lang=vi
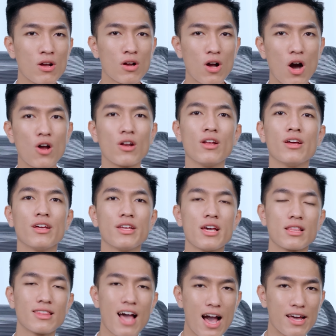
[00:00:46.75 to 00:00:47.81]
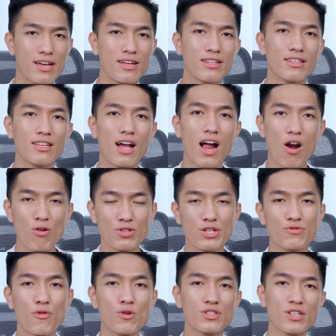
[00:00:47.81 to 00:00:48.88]
Còn hiện tại ấy, thì
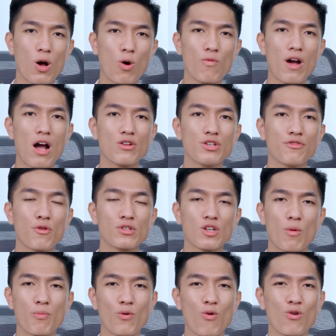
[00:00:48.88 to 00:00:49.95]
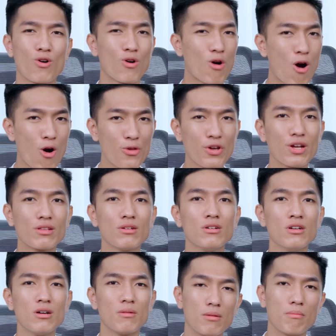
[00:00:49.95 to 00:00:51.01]
LG Phone 6 và LG Phone 6 Pro nó có những cái
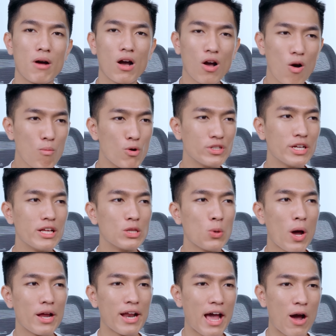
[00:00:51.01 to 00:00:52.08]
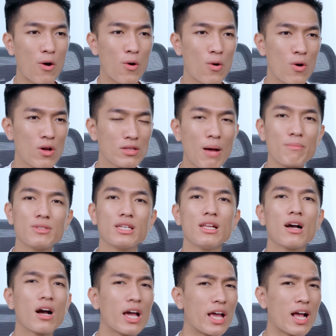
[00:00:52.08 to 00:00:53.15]
thứ mà không một chiếc điện thoại nào, thậm chí
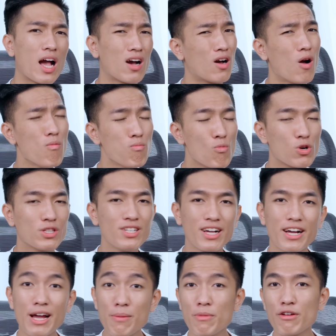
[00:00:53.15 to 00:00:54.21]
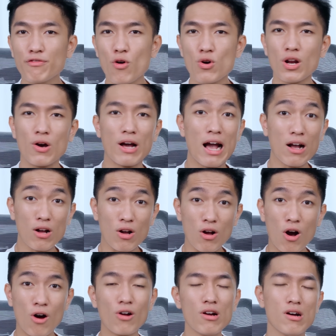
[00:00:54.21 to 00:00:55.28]
là kể cả không một chiếc gaming phone nào khác
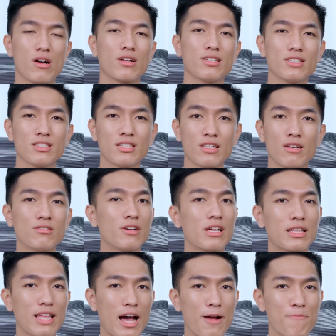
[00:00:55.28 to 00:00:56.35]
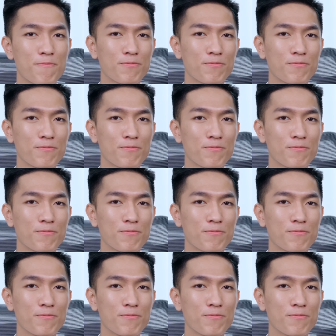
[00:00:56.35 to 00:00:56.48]
có được trên thị trường hiện tại